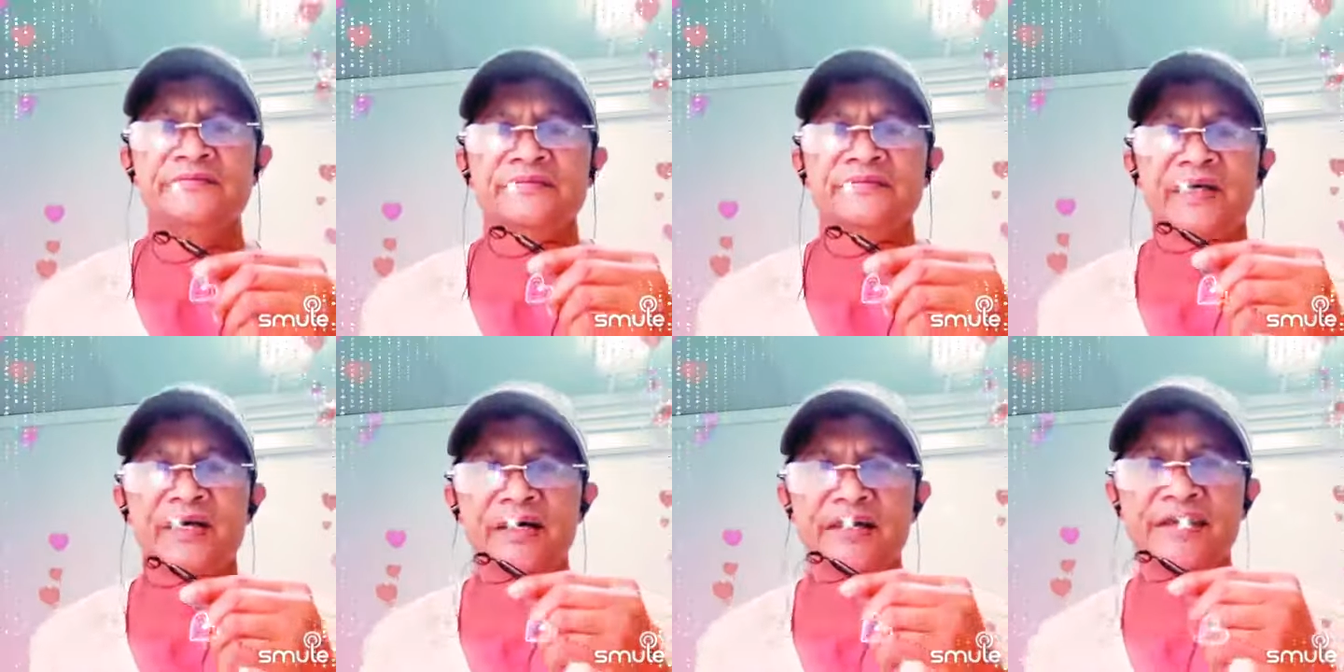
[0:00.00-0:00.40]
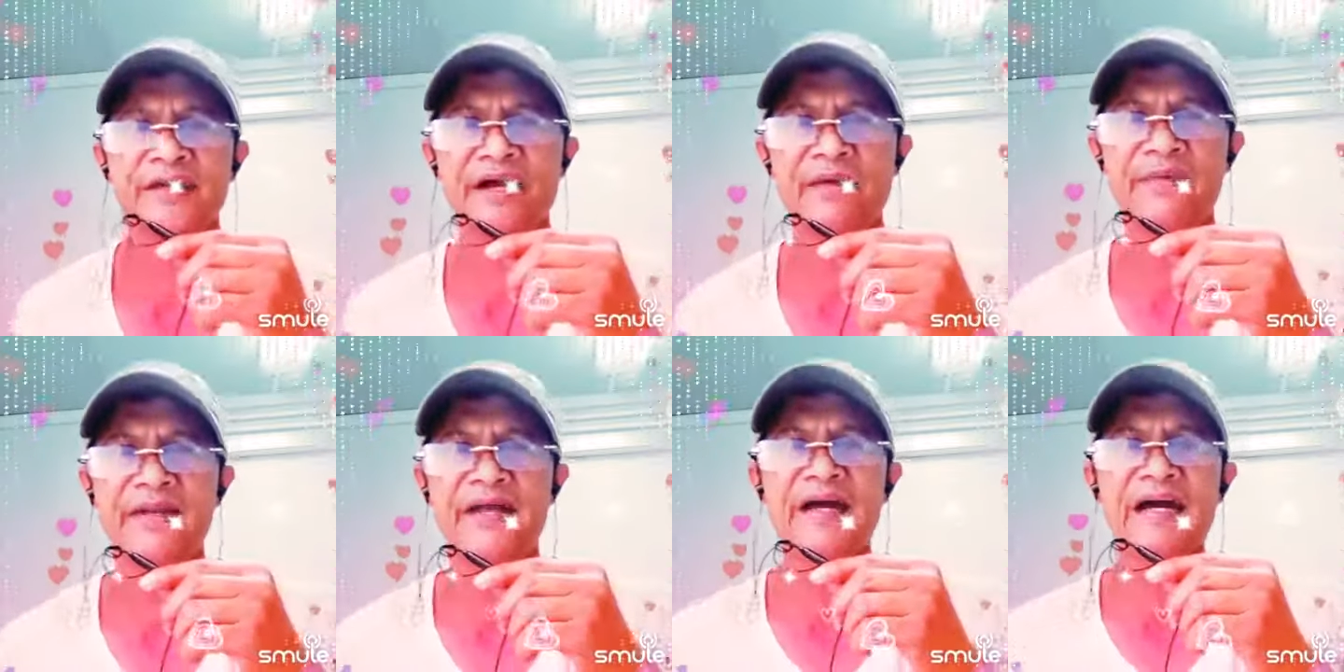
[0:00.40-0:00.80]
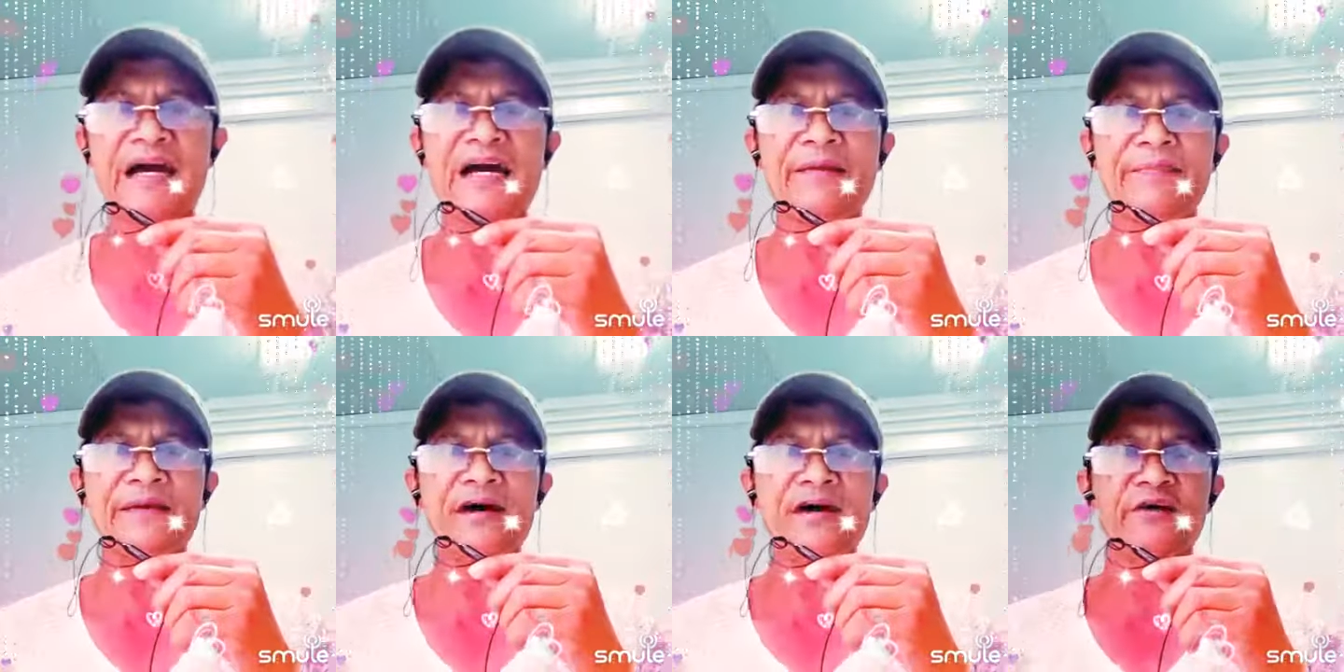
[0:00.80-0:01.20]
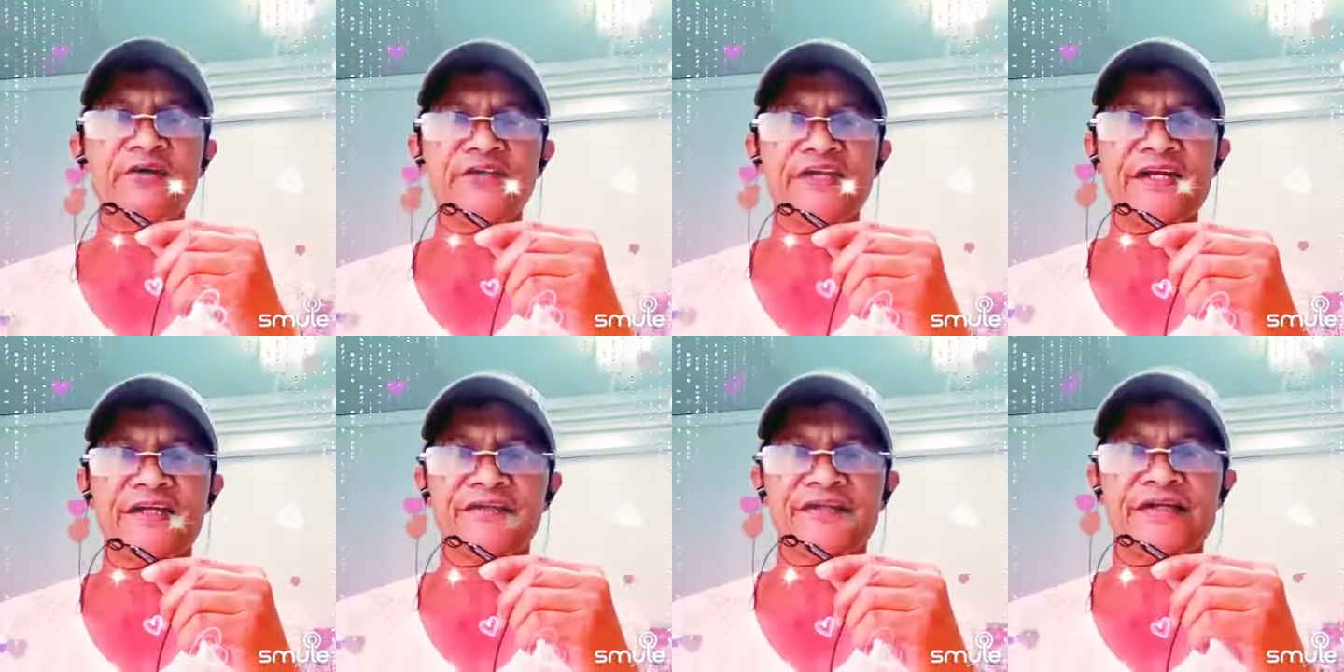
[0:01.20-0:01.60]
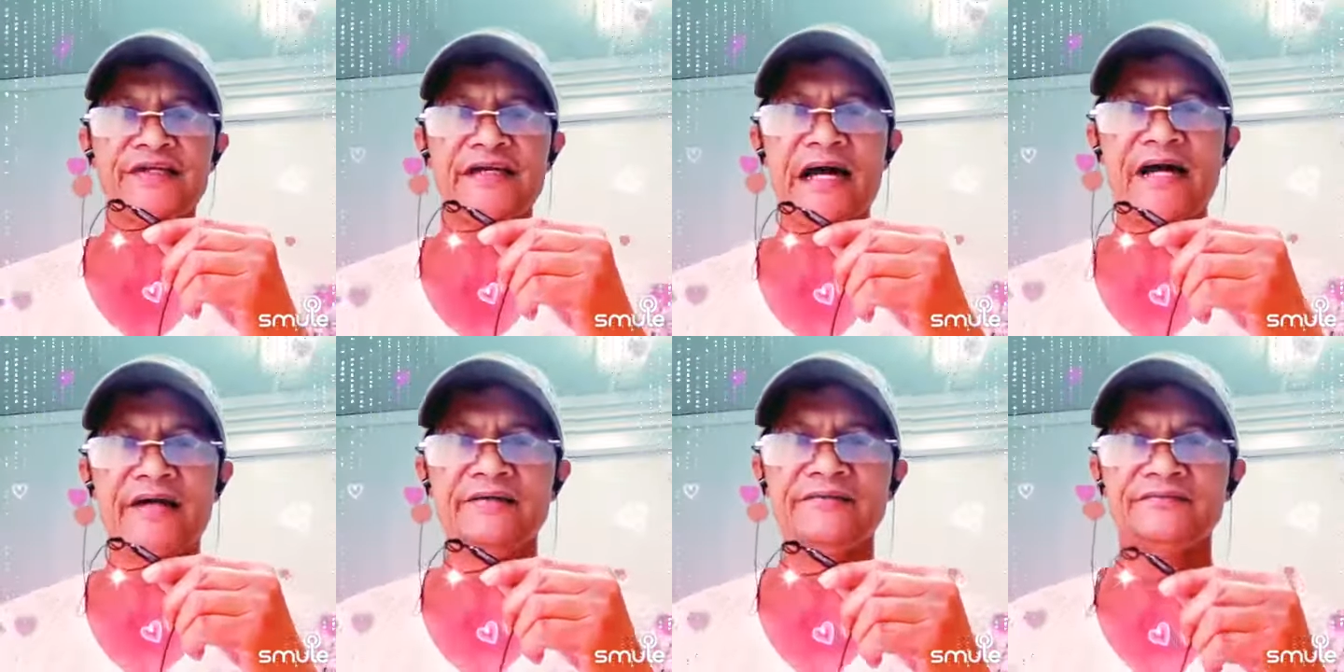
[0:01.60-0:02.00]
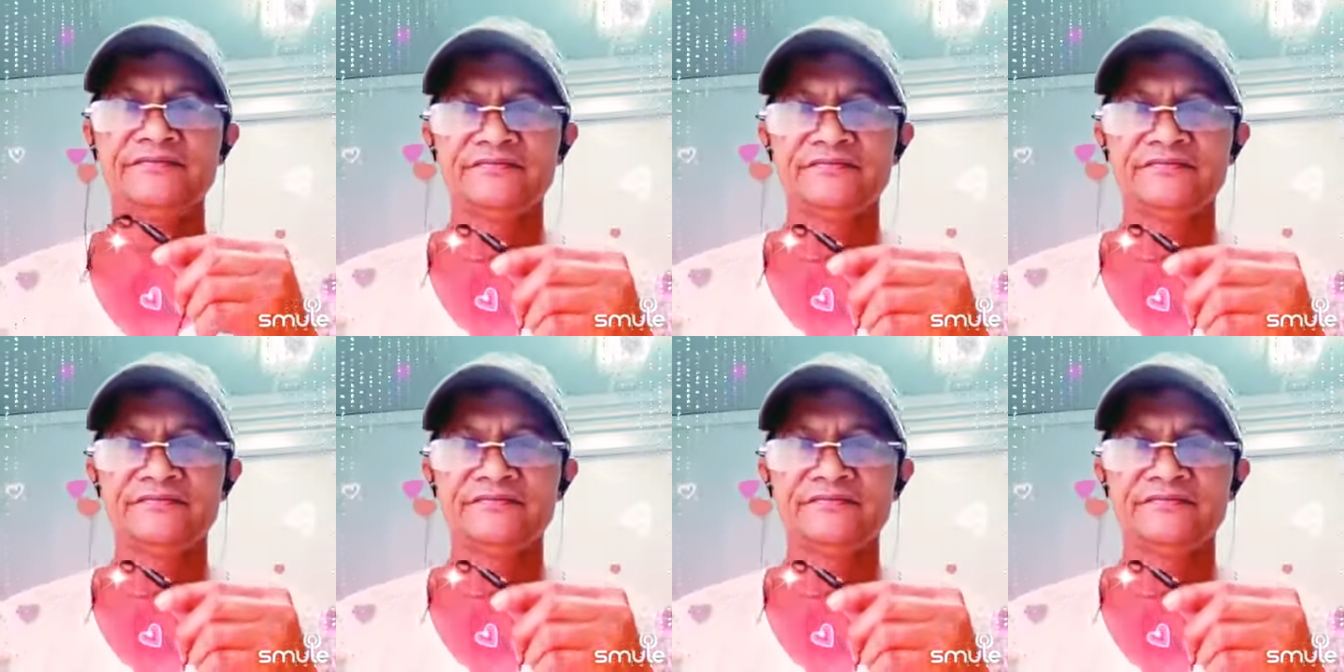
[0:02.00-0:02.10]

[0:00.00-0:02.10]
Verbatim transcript: Agyaman ng apaw, tinagdangag